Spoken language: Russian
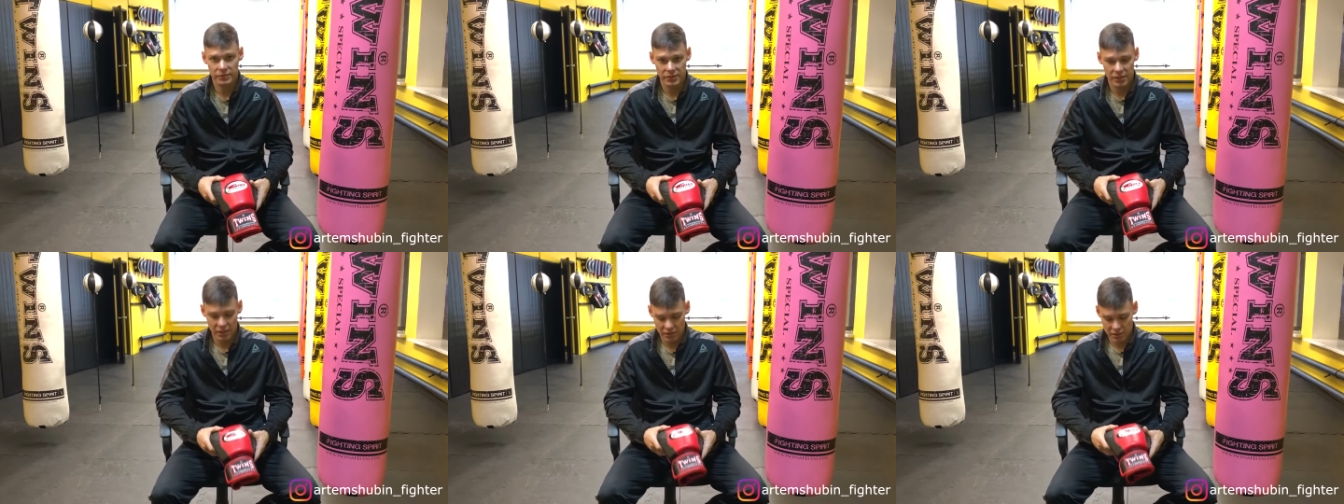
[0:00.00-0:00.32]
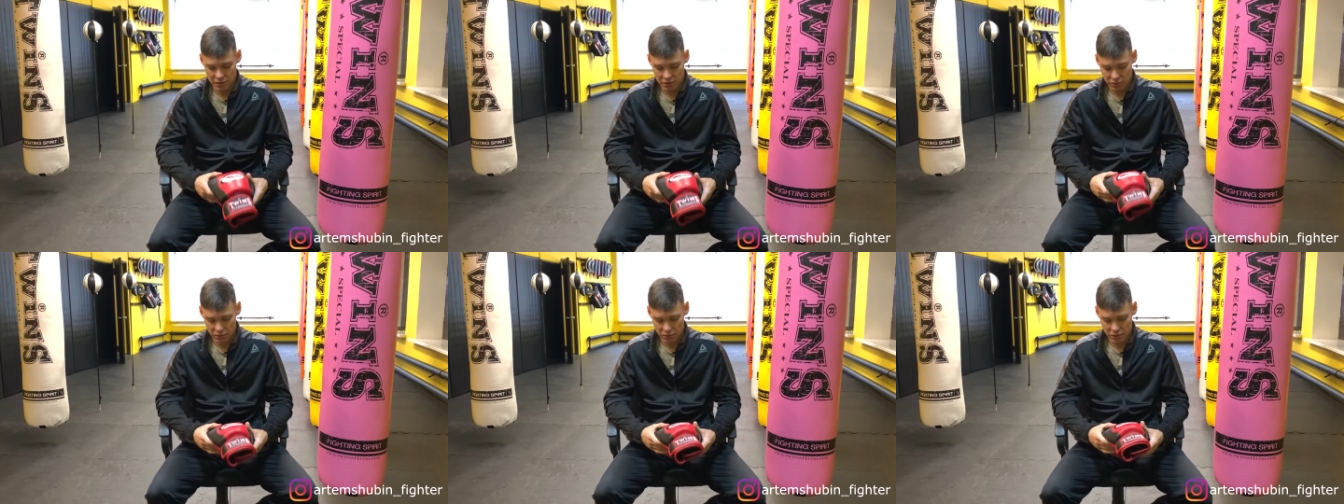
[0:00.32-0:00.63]
как
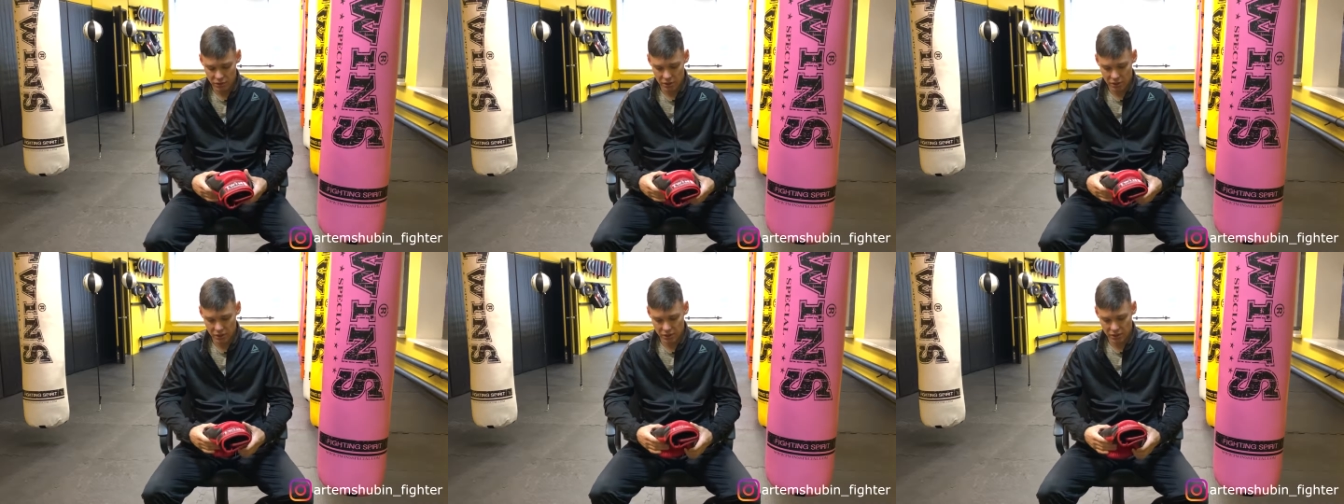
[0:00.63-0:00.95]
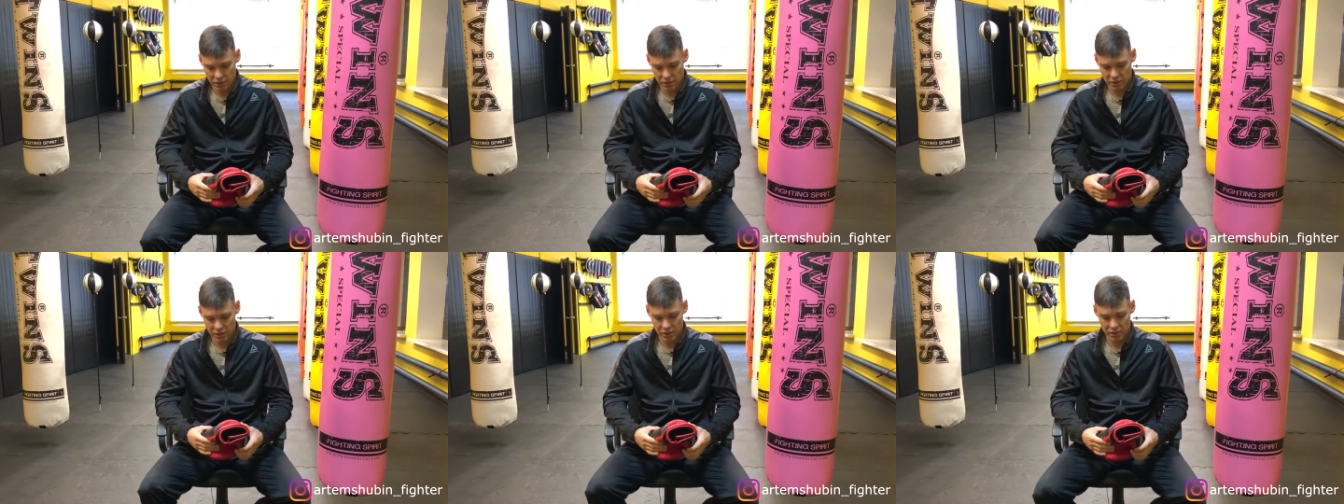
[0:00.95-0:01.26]
делают
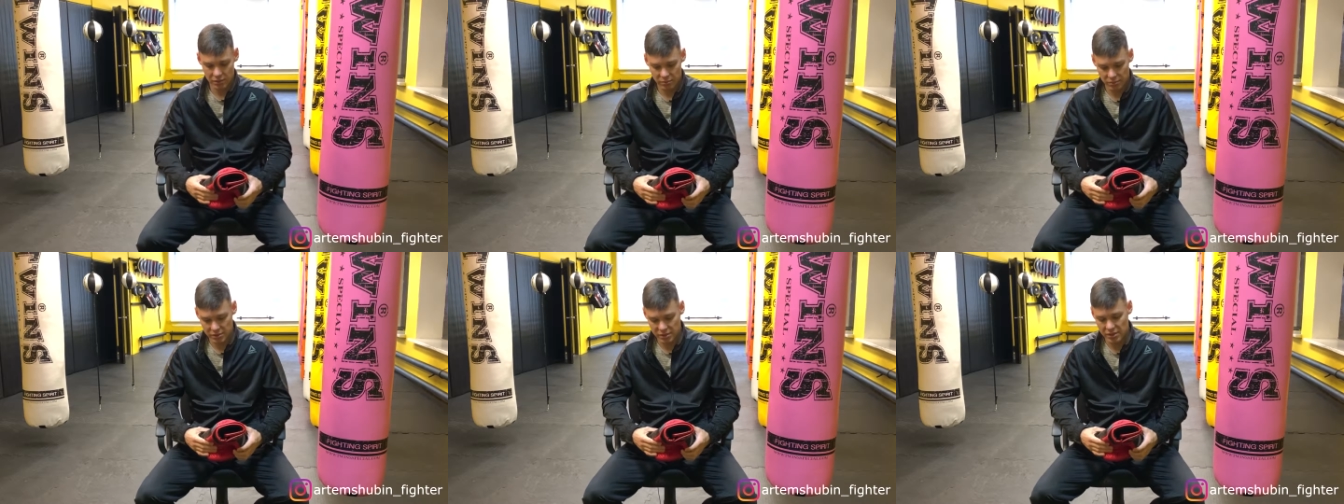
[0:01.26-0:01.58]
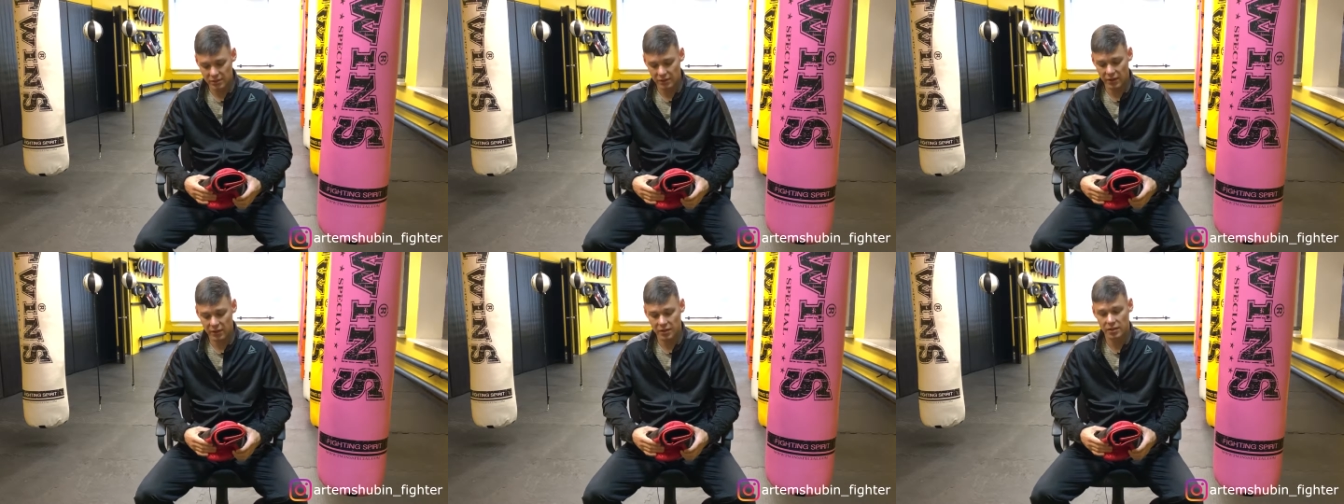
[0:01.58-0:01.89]
некоторые
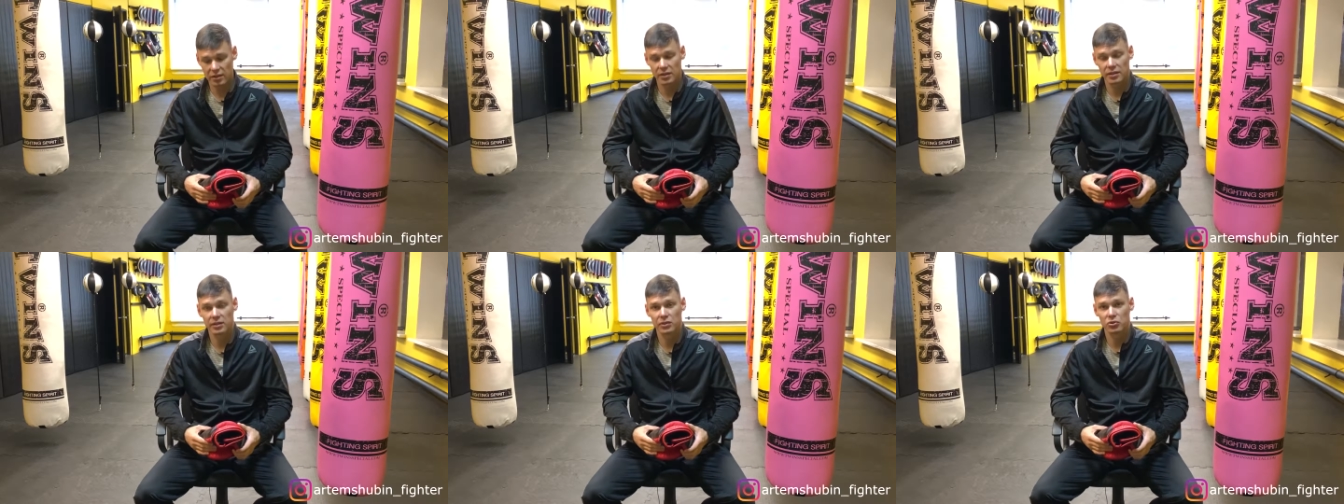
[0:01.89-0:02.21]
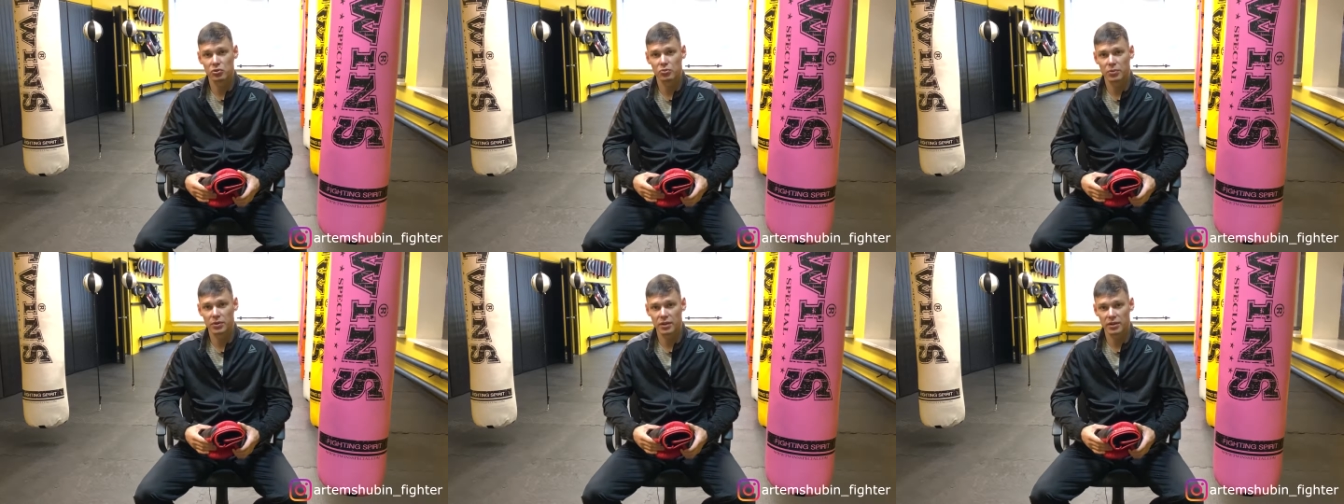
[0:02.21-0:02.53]
обозреватели на
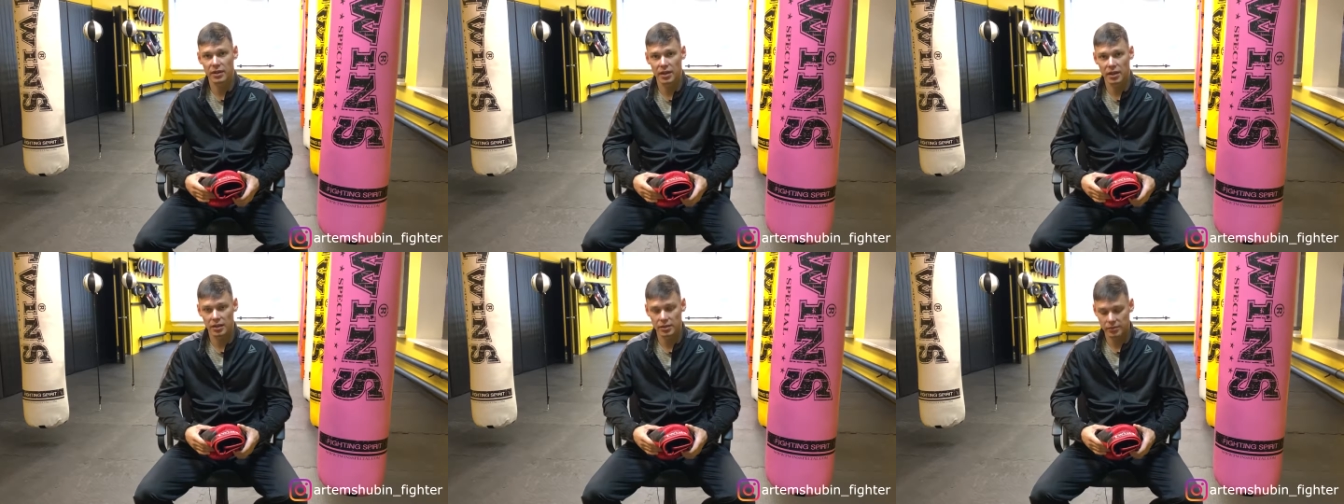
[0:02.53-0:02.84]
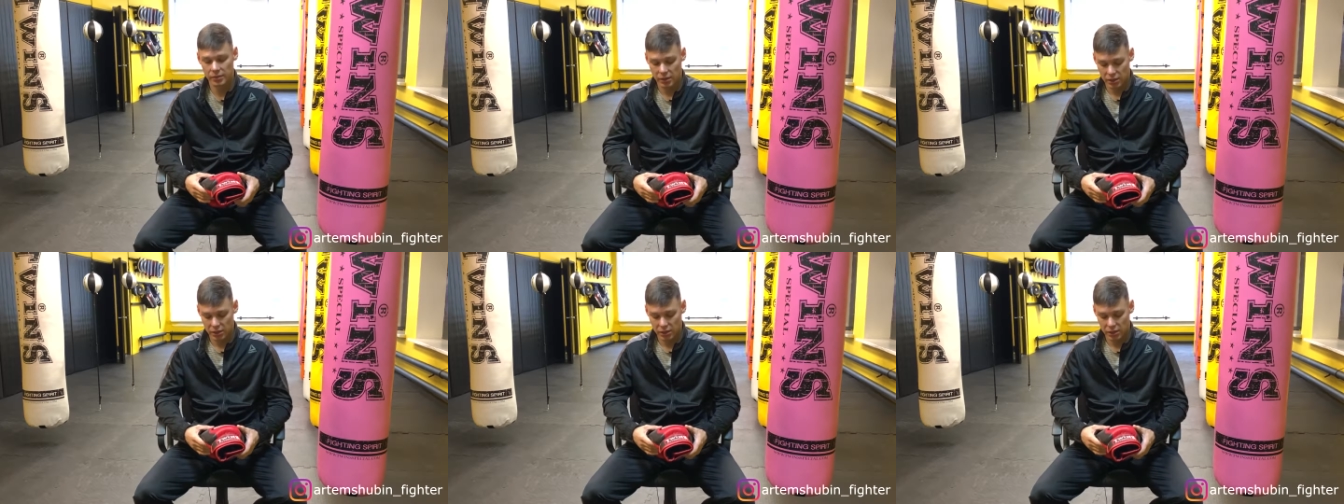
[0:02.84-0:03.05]
YouTube-канале.